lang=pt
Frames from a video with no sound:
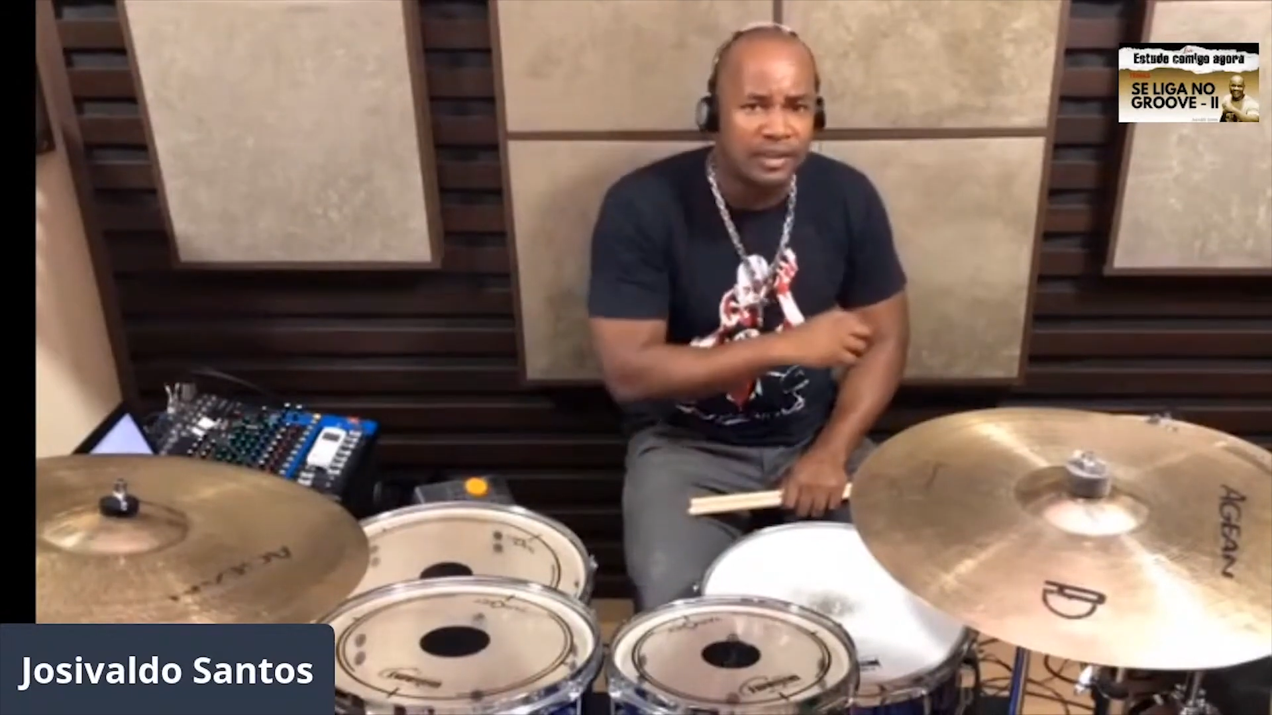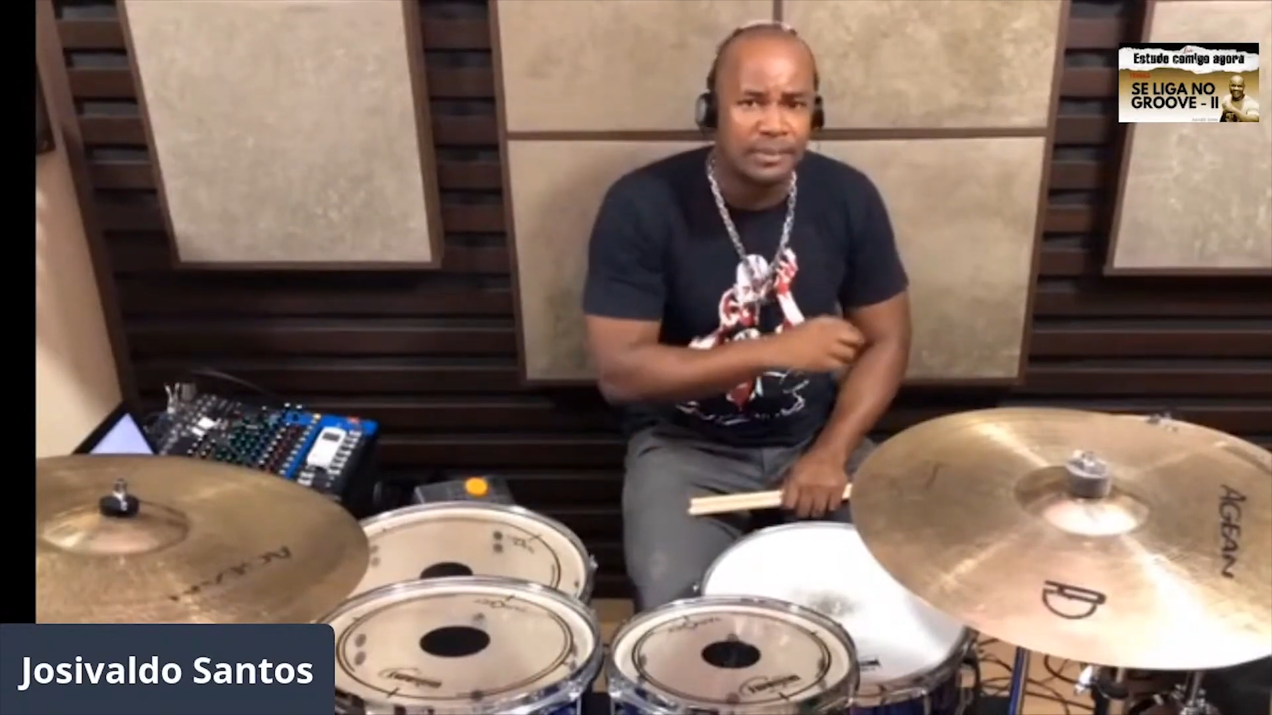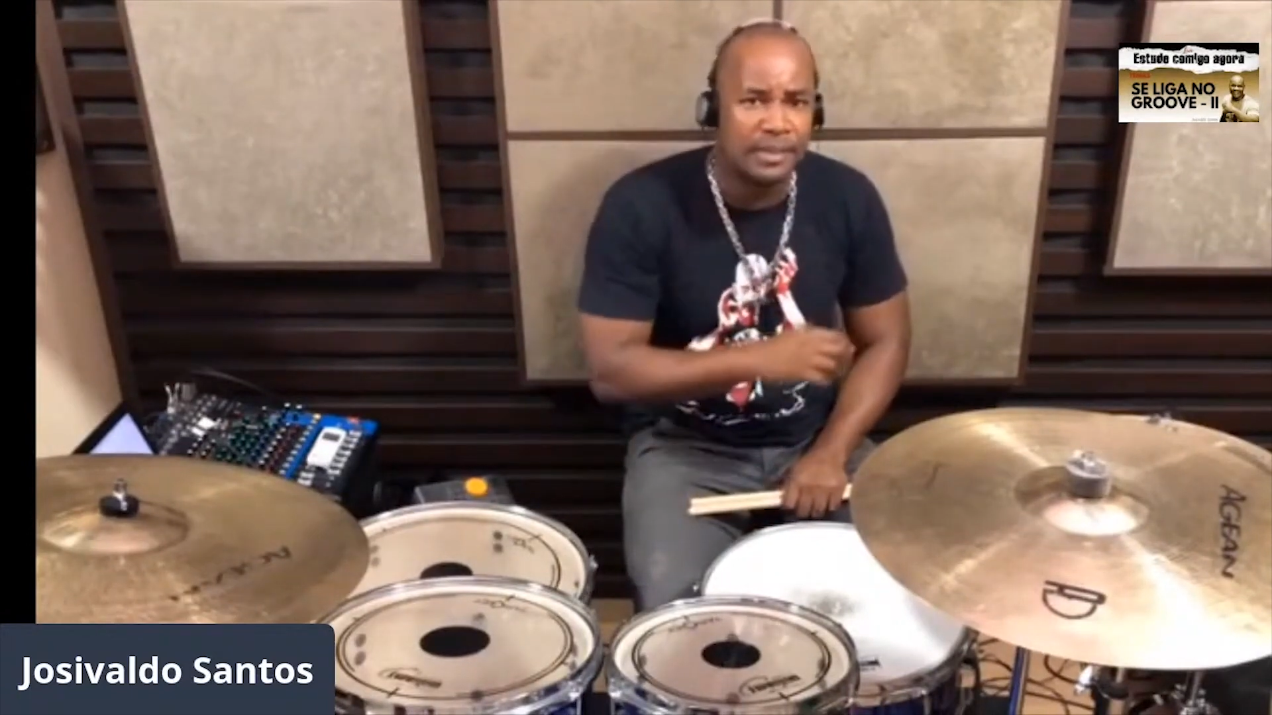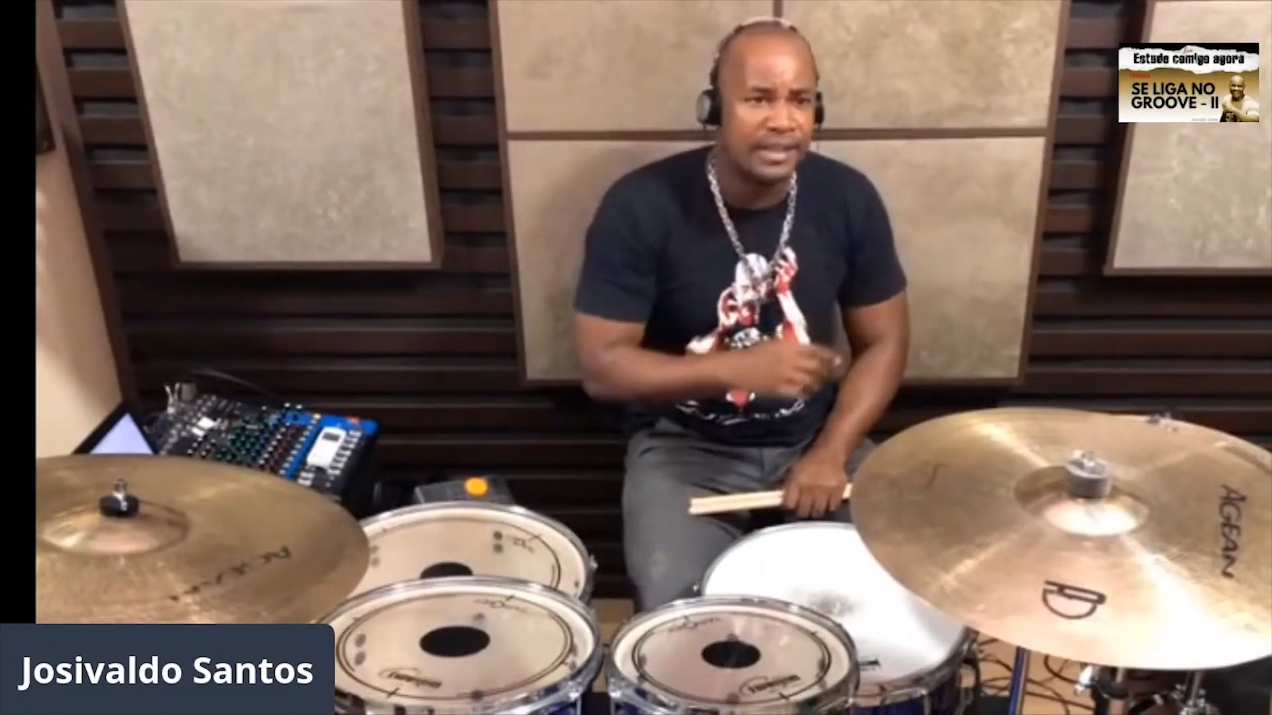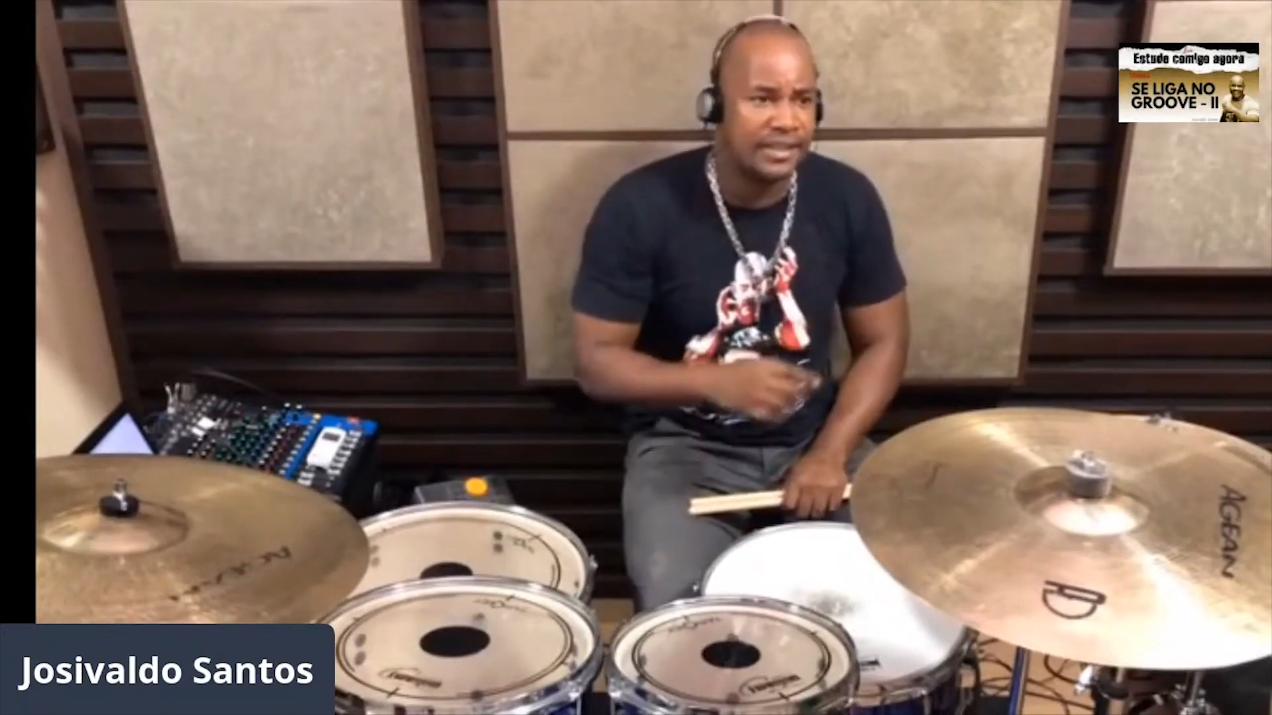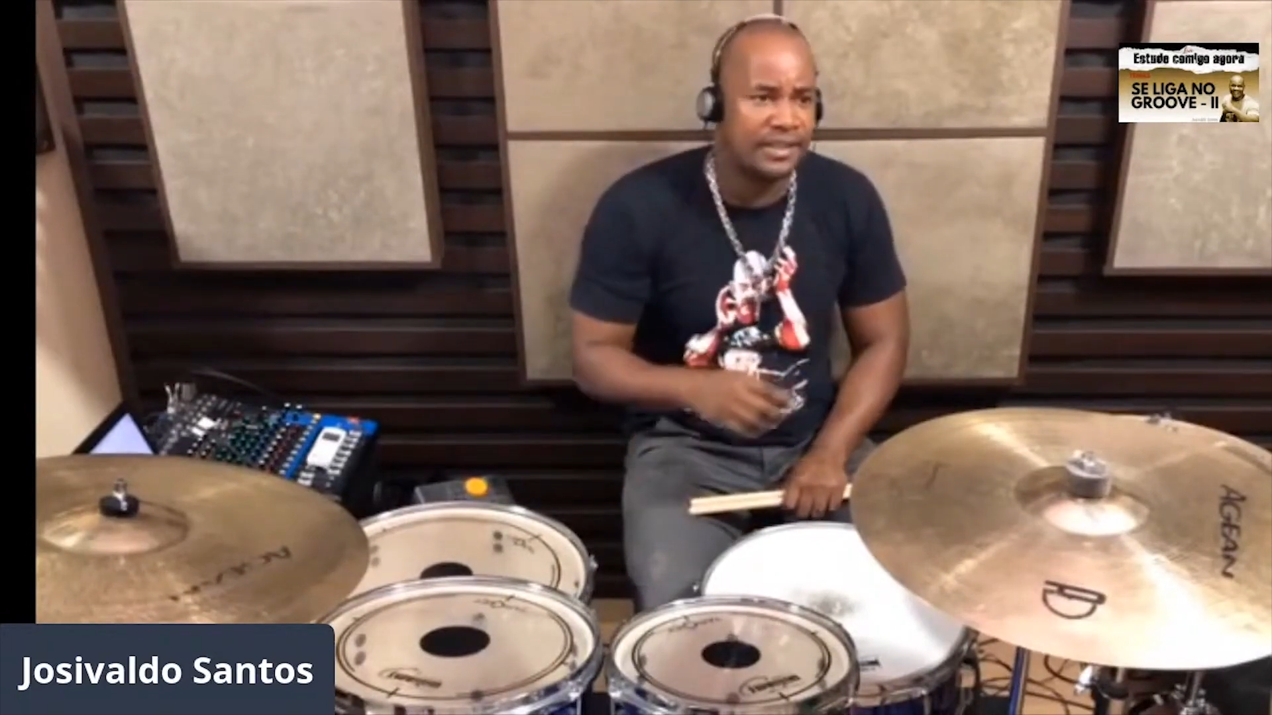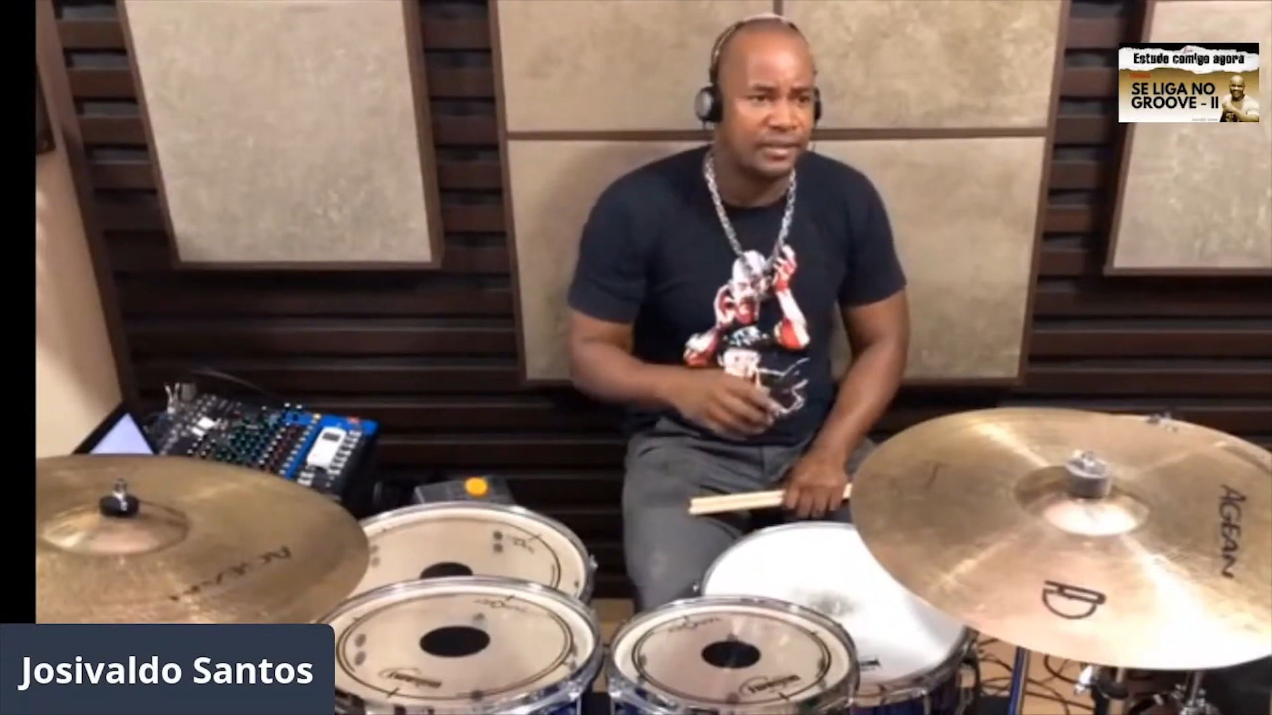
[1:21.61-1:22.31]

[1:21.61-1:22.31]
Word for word: também, entendeu?